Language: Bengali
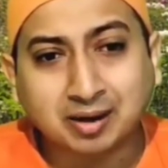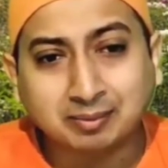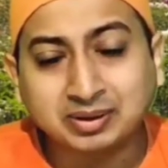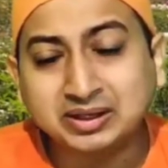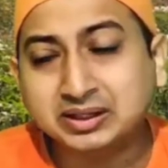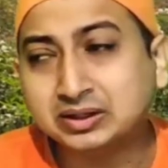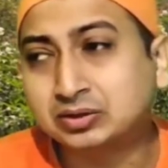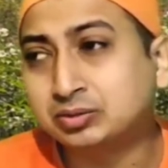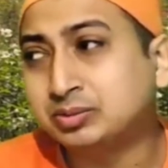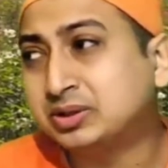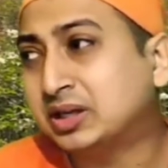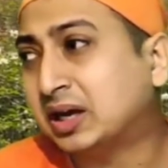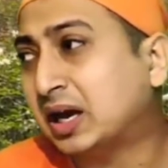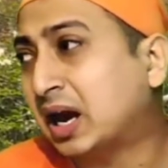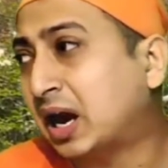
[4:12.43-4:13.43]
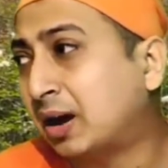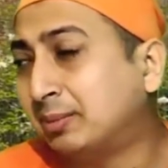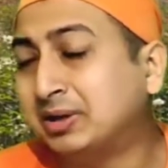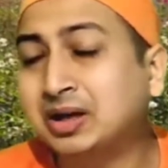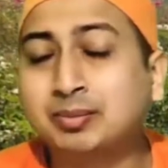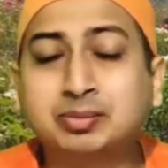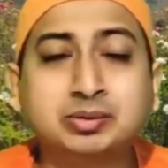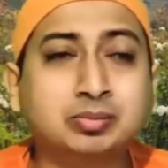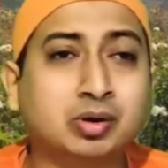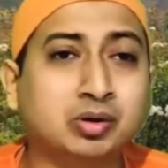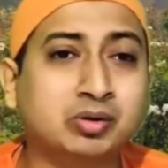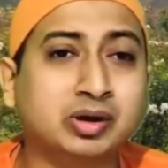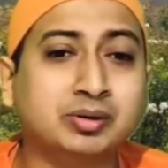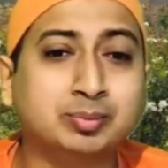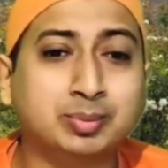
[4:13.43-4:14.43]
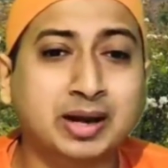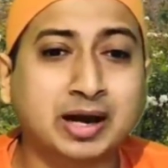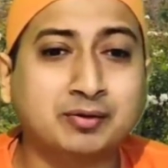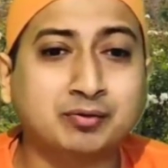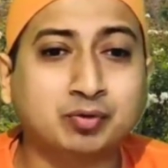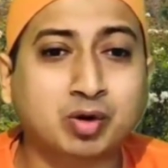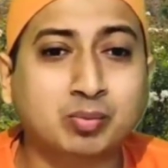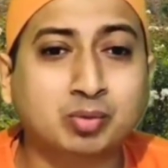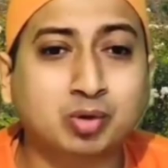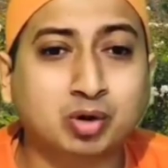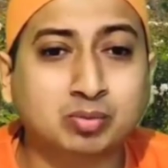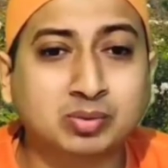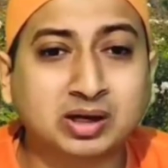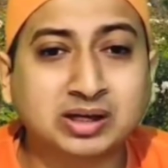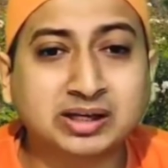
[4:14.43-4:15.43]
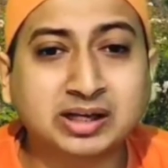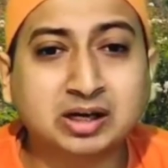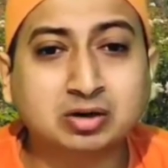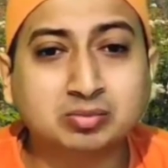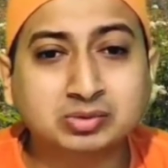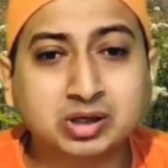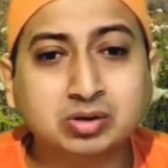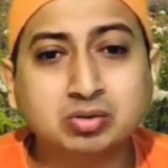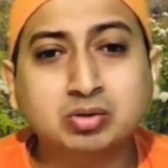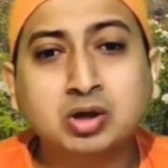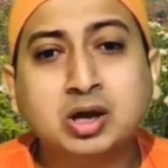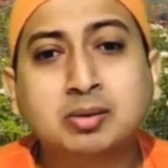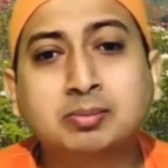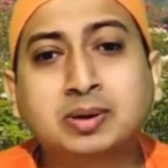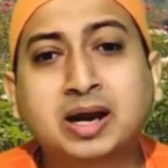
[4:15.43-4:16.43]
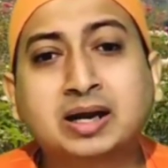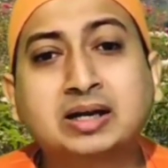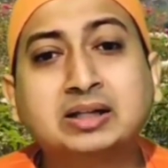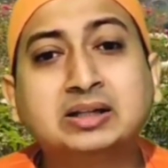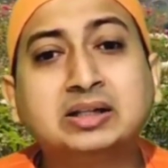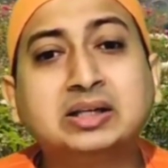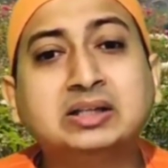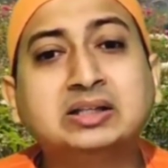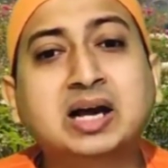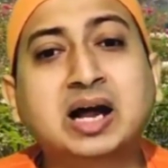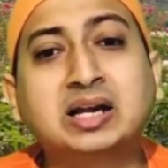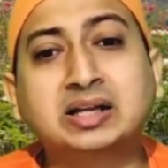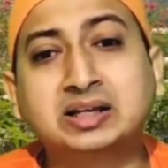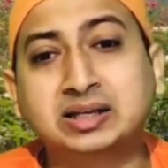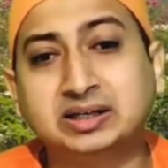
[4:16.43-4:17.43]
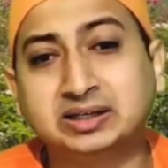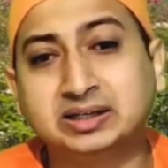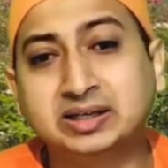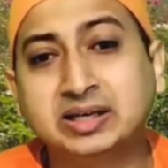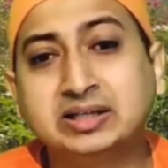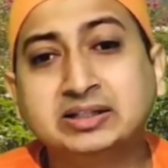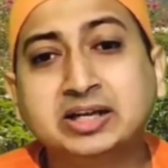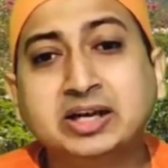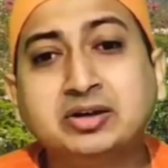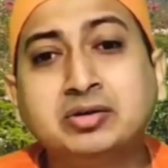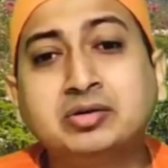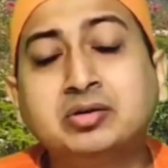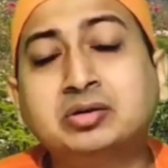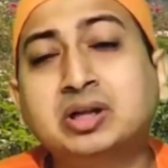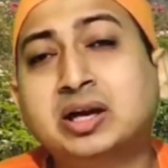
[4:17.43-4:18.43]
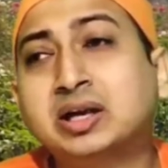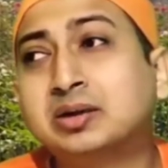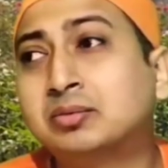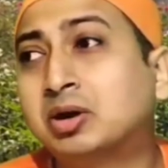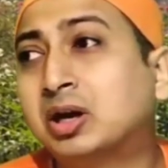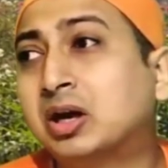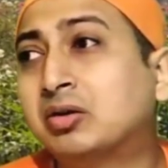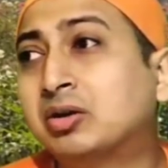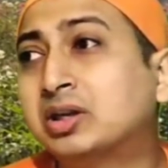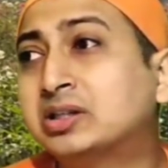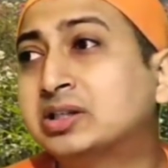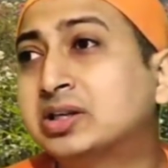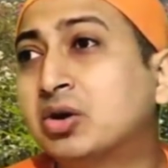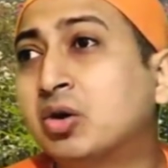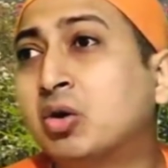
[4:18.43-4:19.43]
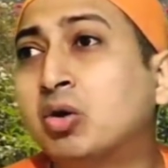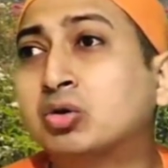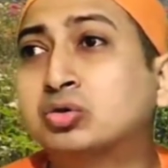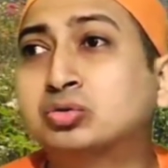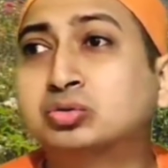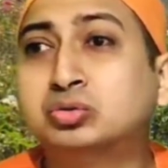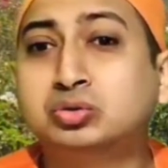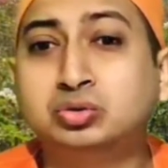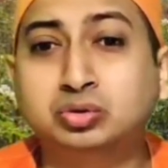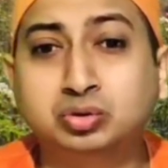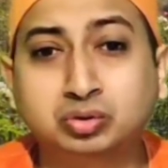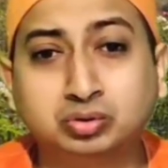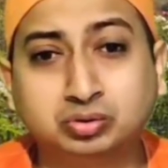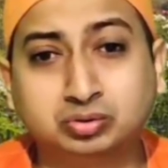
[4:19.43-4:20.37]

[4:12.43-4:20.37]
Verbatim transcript: আমি তুমি যাকে আমি আমি বলো এর প্ল্যাটফর্ম নর্মালি কীরকম জানো প্রাকৃতিক শারীরিক সেই জন্য তাকে বলা হয়েছে অশুদ্ধ